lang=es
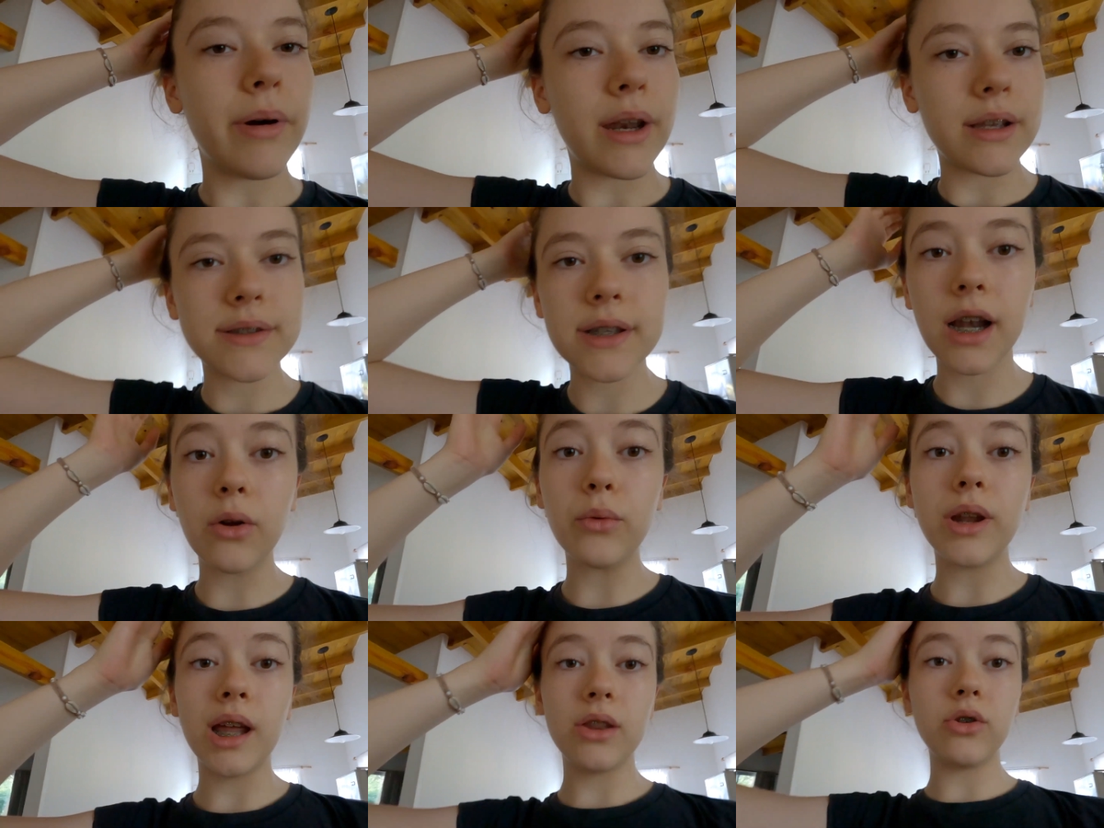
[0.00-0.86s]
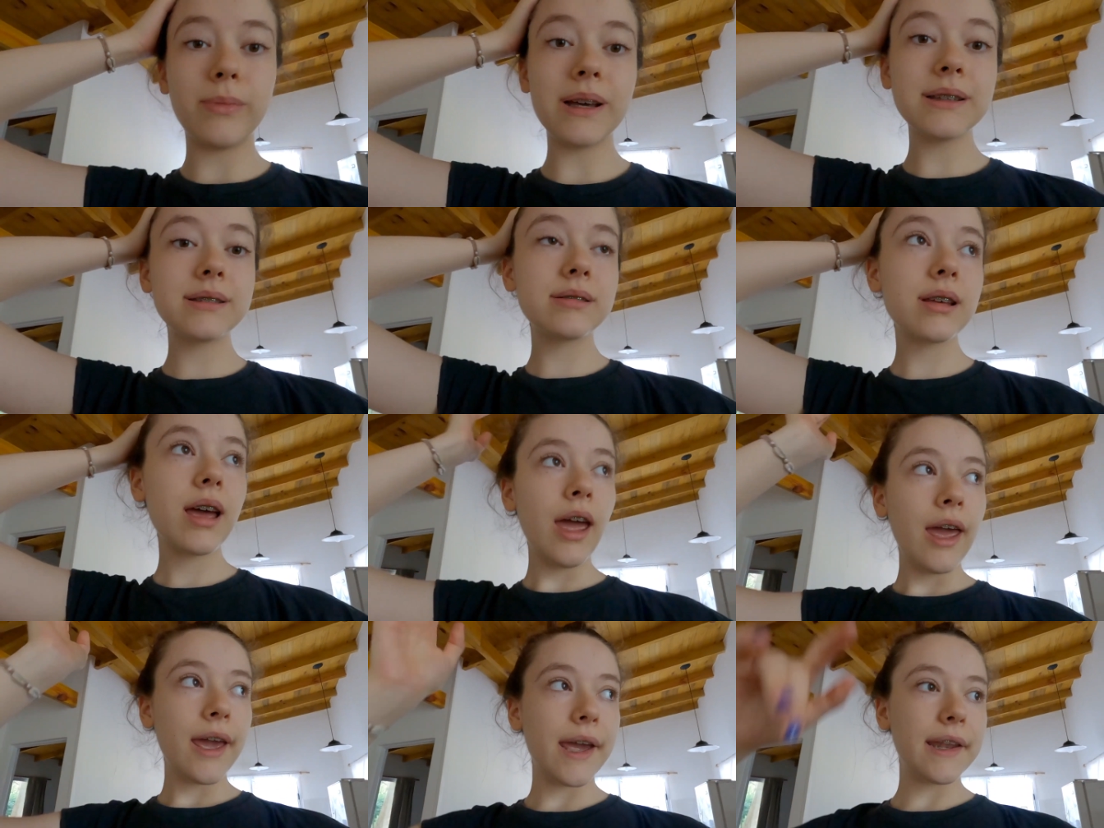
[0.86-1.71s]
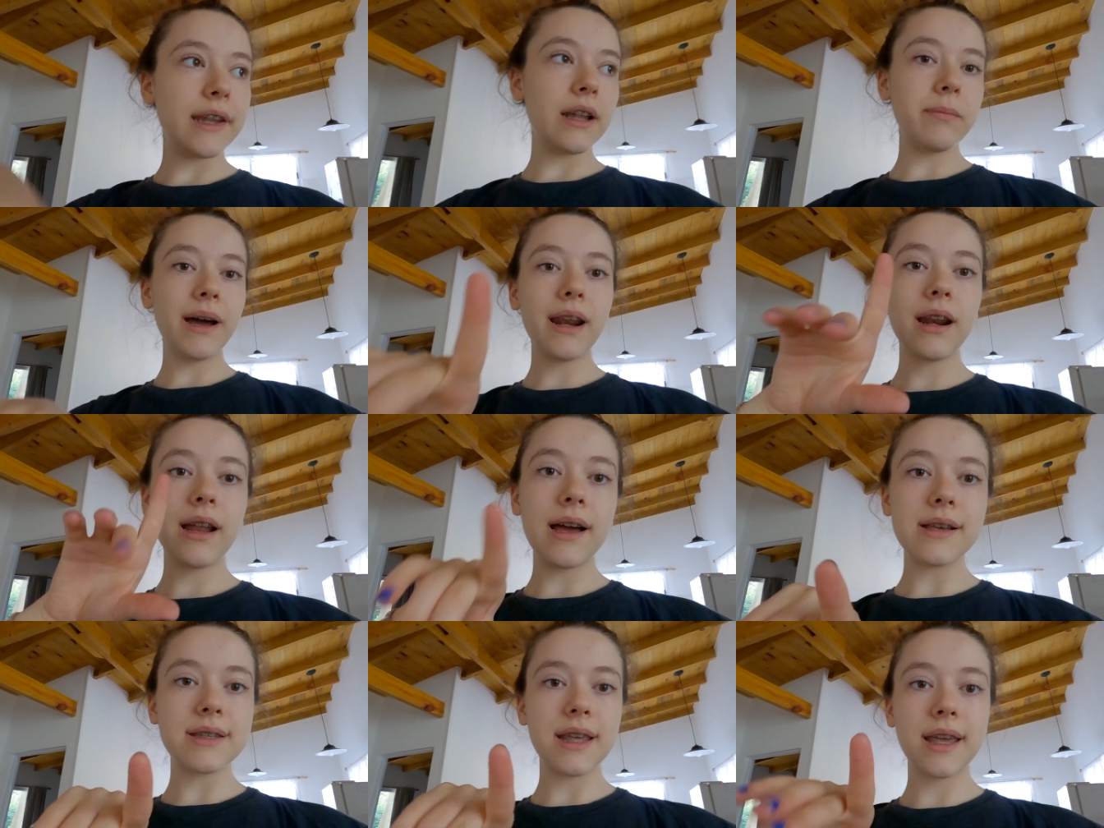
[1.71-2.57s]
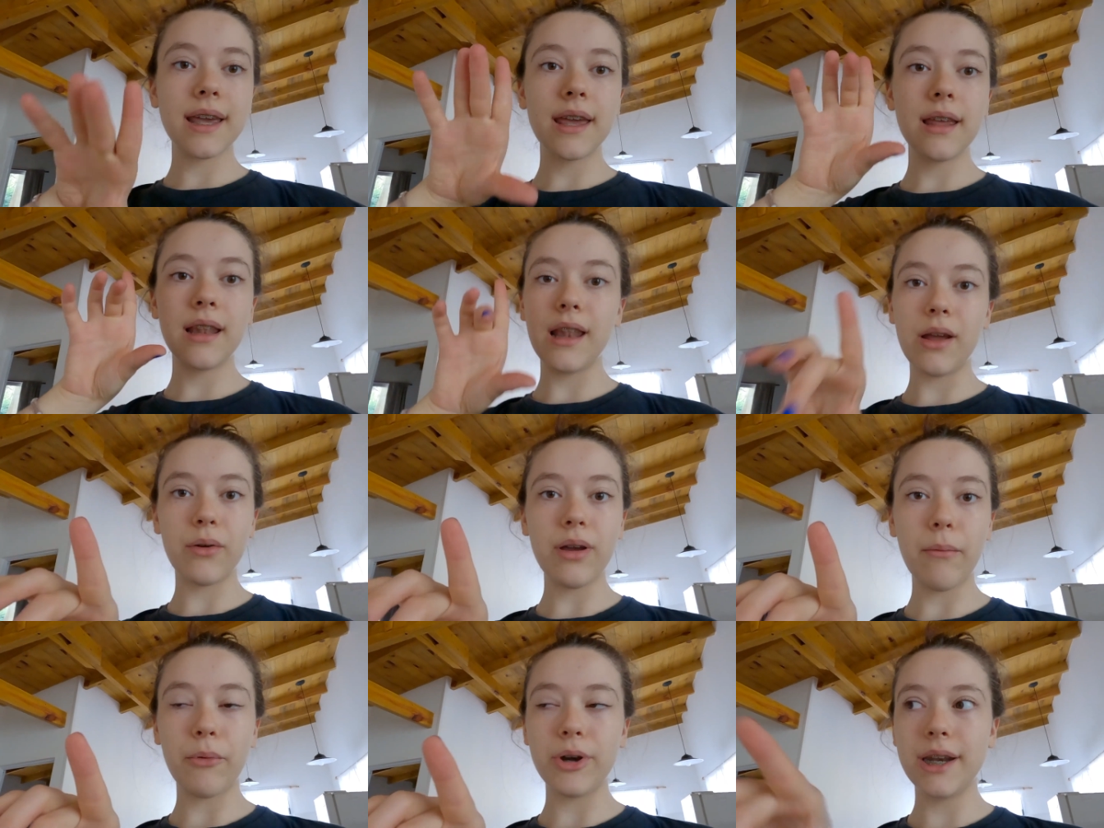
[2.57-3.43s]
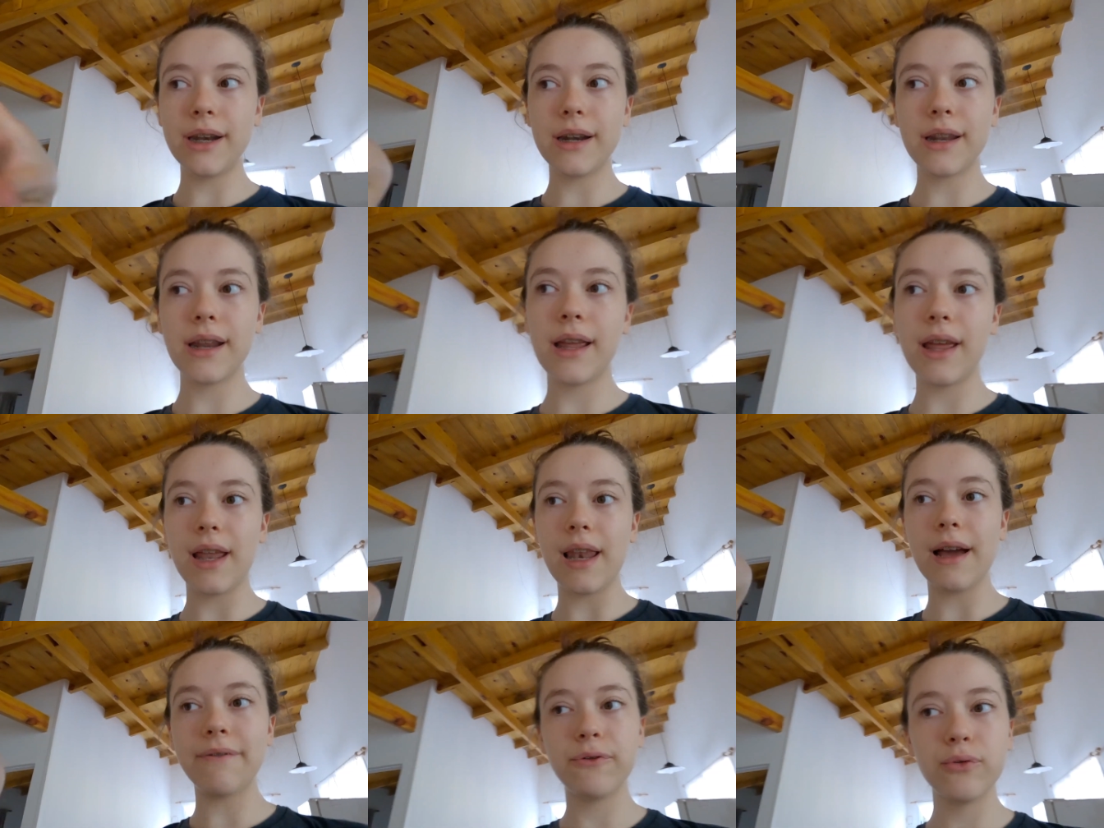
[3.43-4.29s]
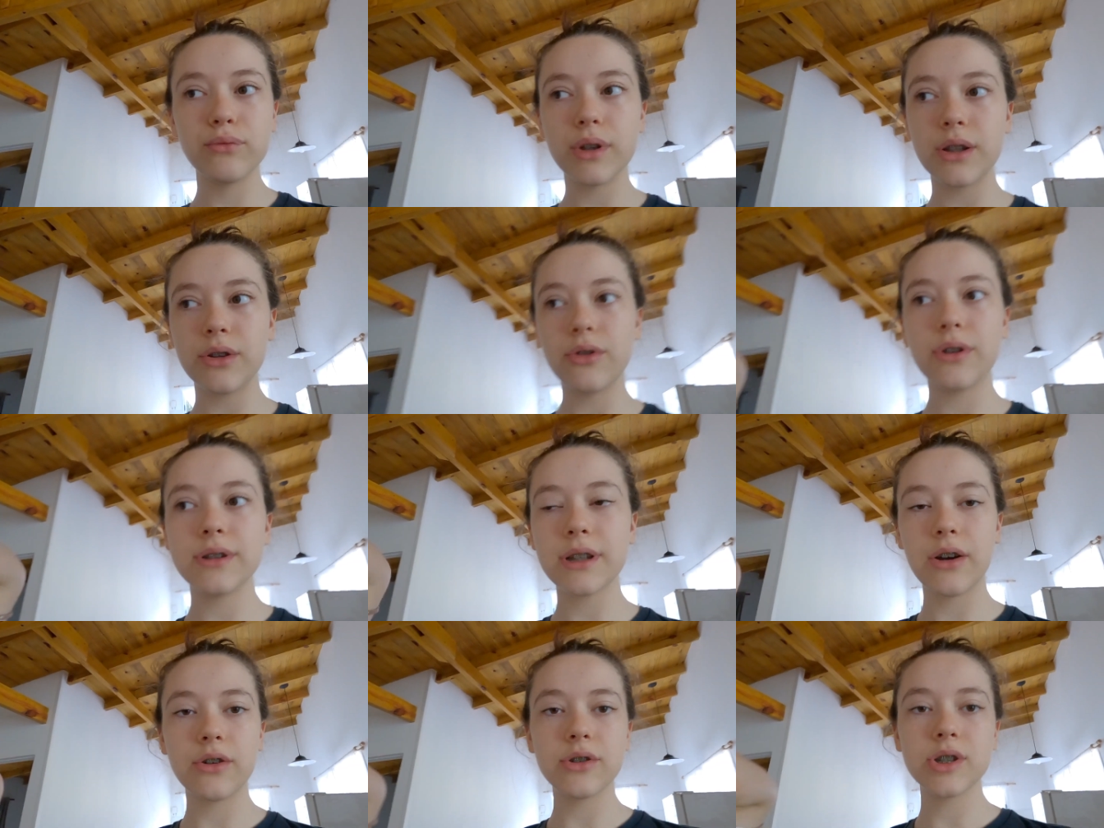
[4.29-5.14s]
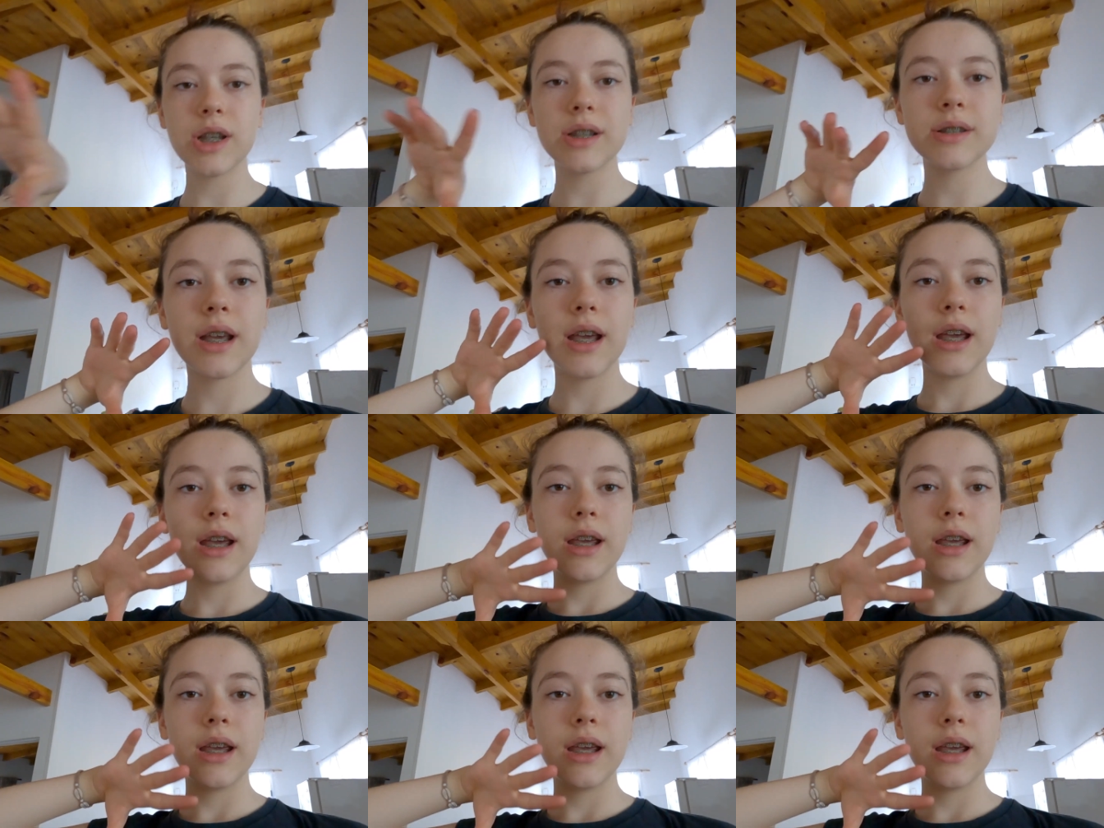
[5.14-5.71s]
para hacer algunas tomas en el mar. Así que le voy a poner eh, la funda y todas esas cosas.